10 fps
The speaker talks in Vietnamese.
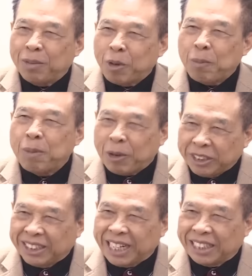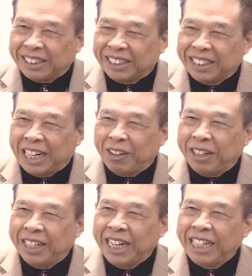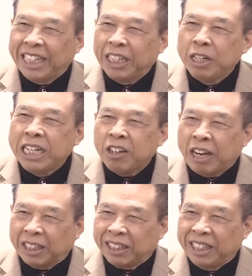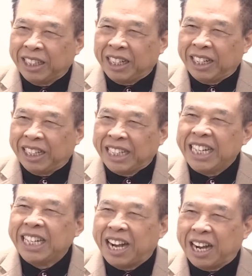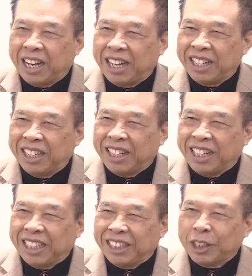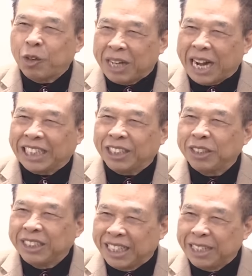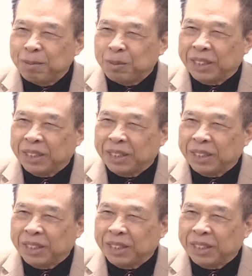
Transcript: méo bóp méo sự thật để nó gây cái nghi hoặc nghi ngờ trong đảng trong nhân dân